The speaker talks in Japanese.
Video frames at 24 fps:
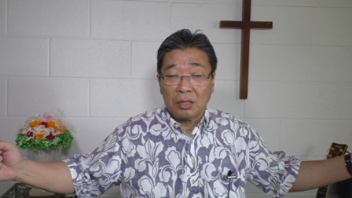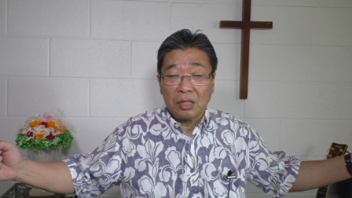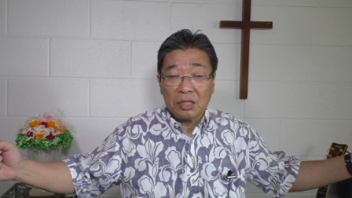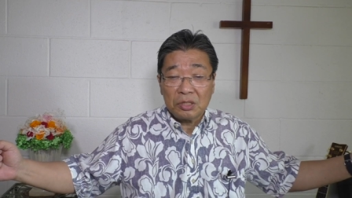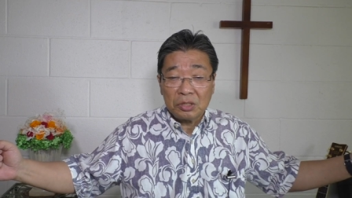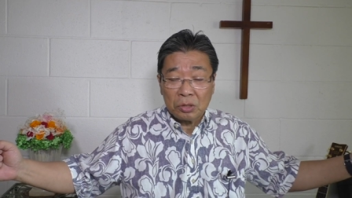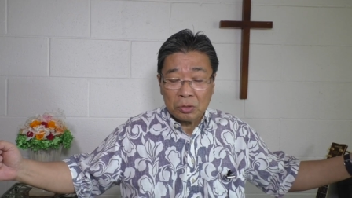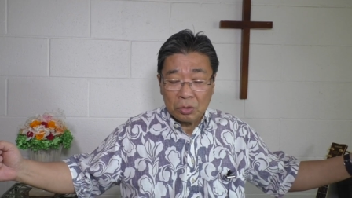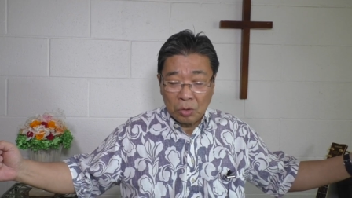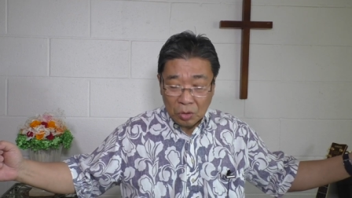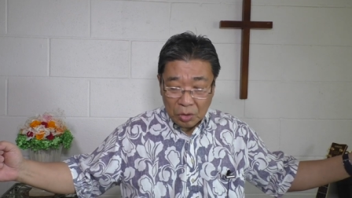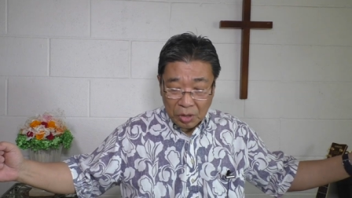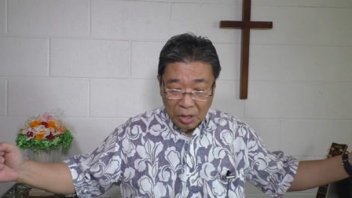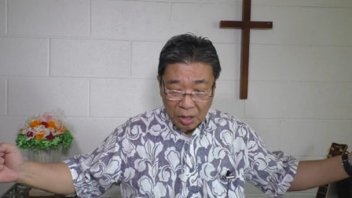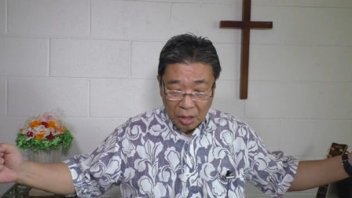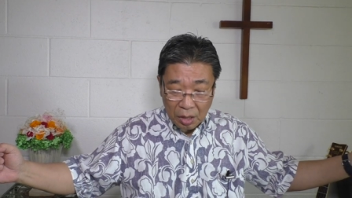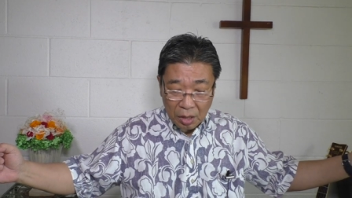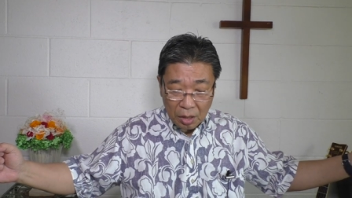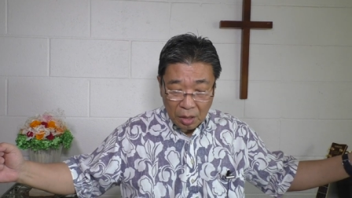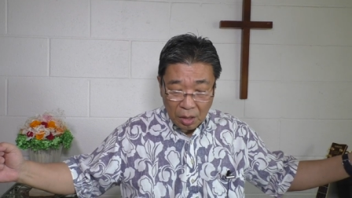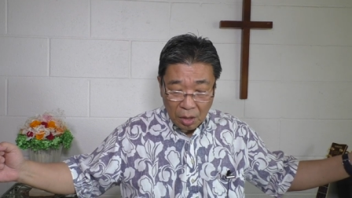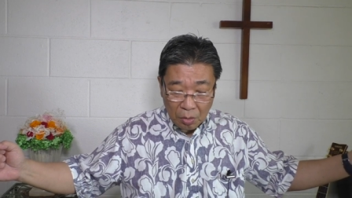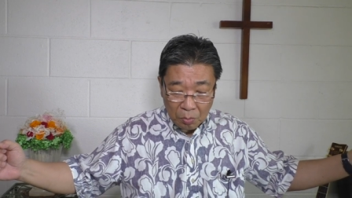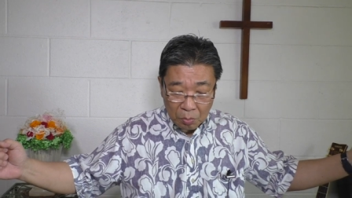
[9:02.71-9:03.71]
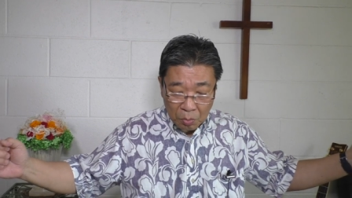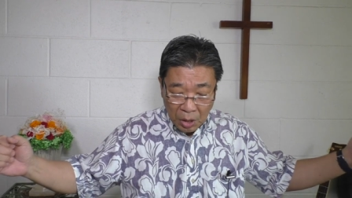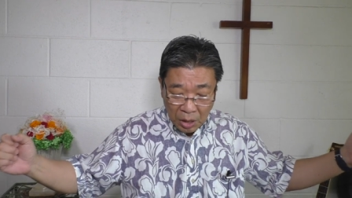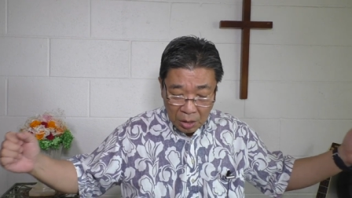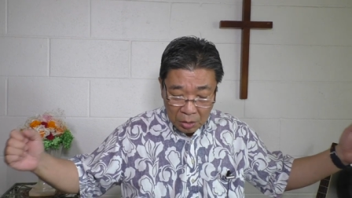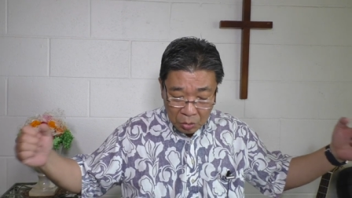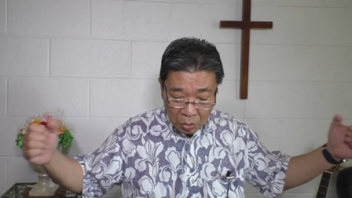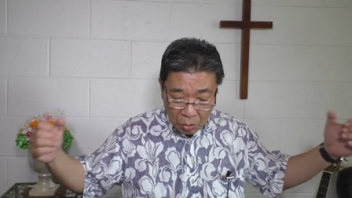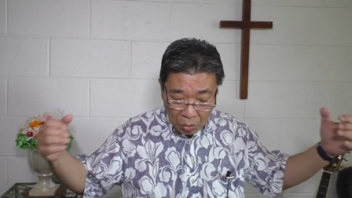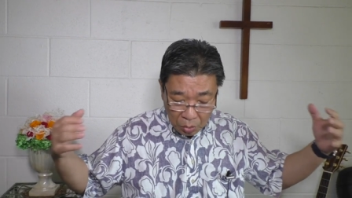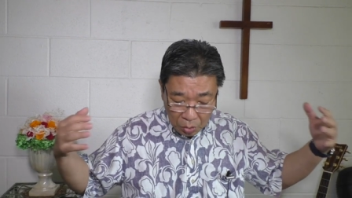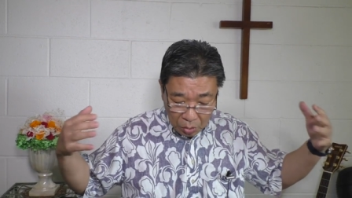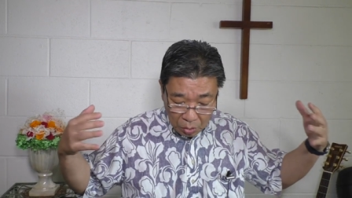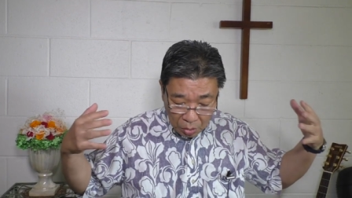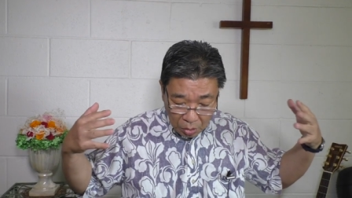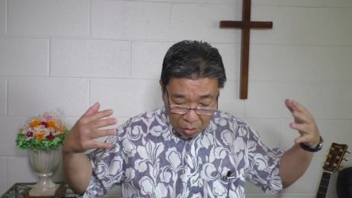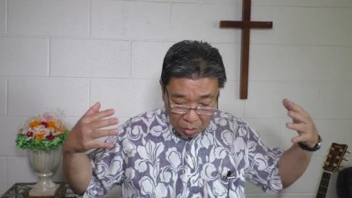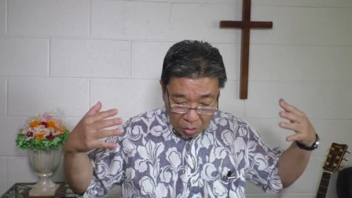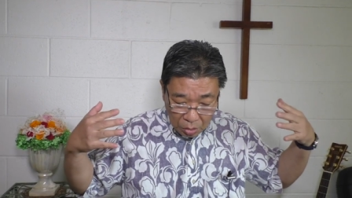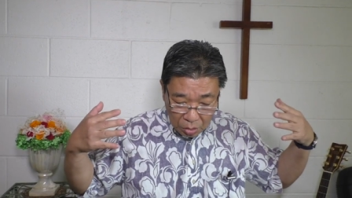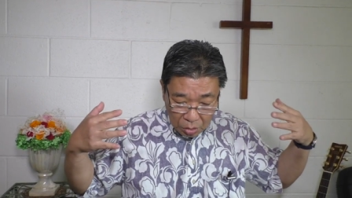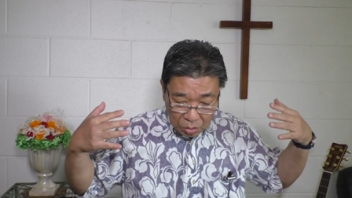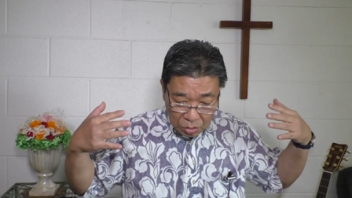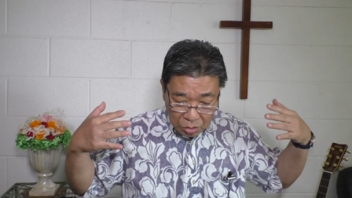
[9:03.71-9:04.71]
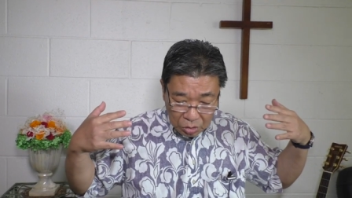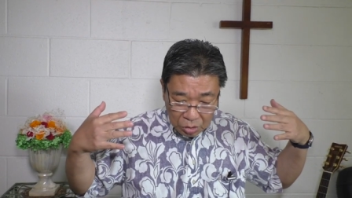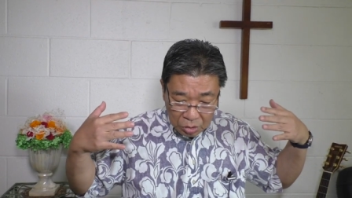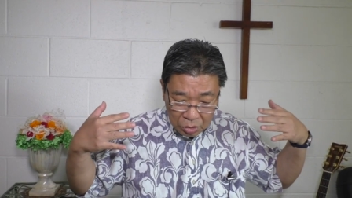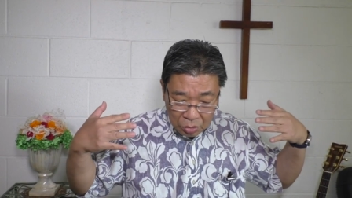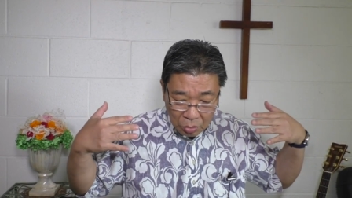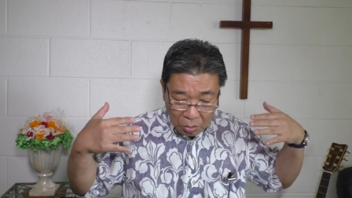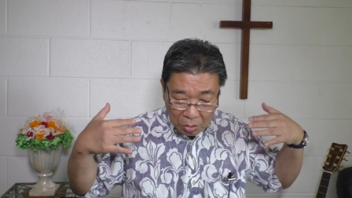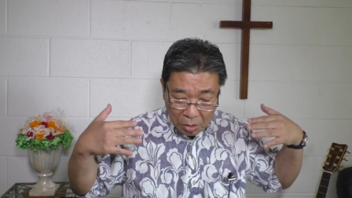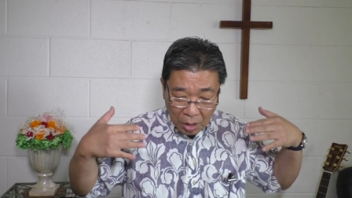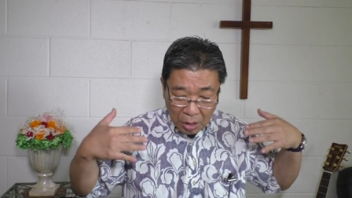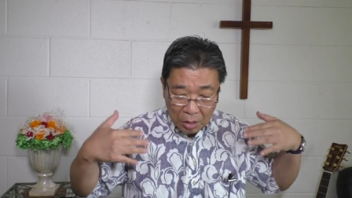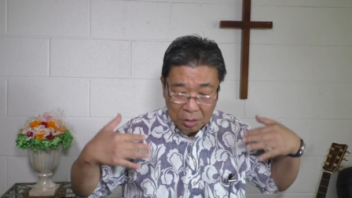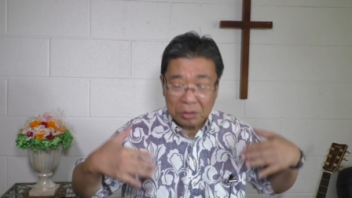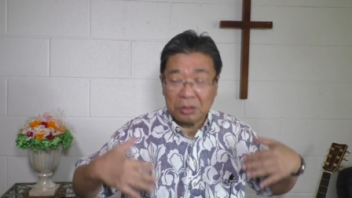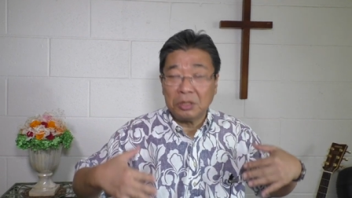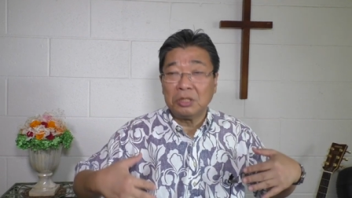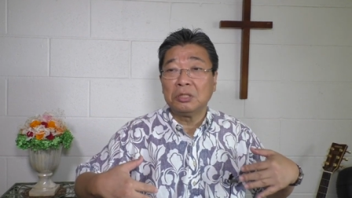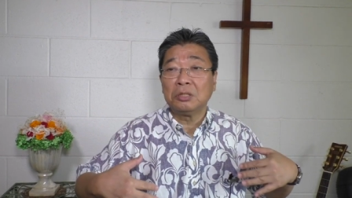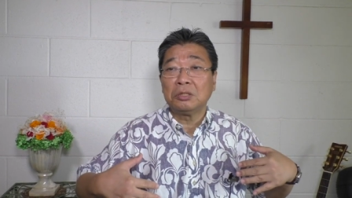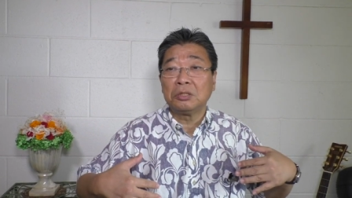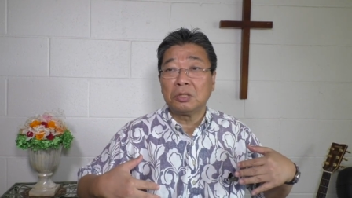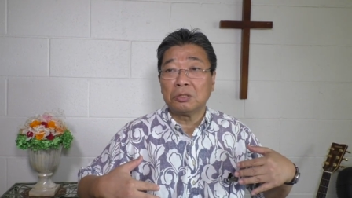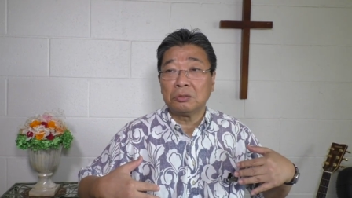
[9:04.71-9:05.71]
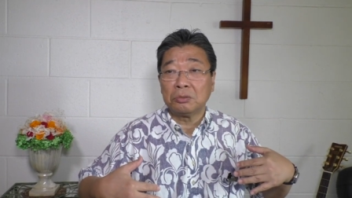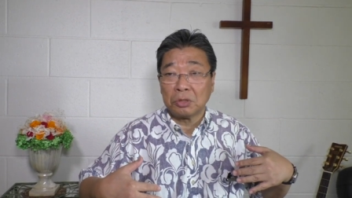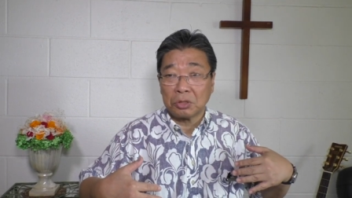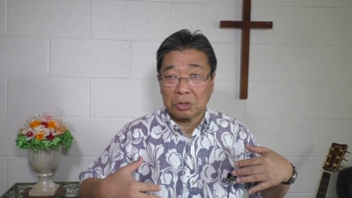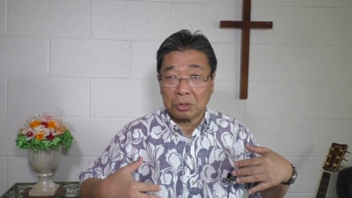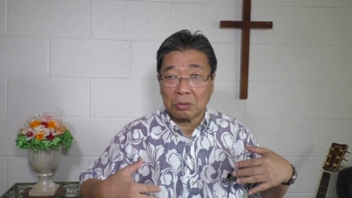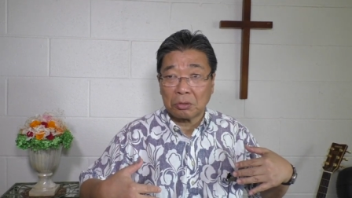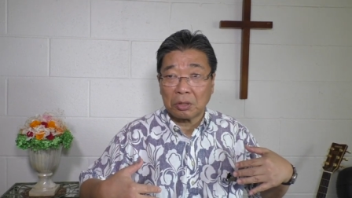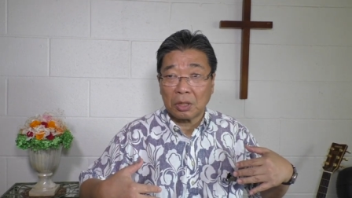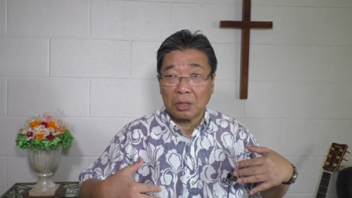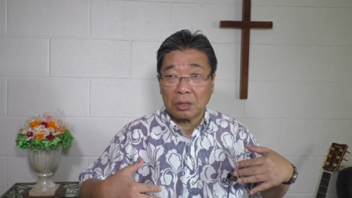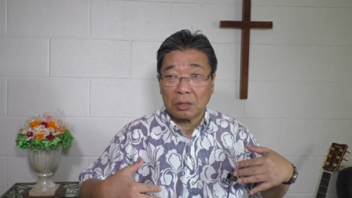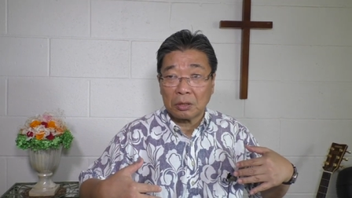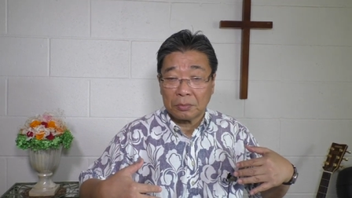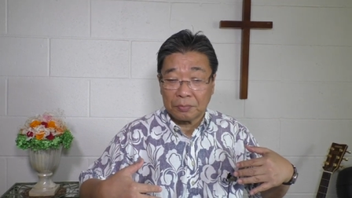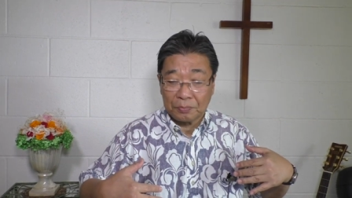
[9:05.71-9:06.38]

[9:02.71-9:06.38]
ですので、まあ、あの死の確認っていうんでしょうか。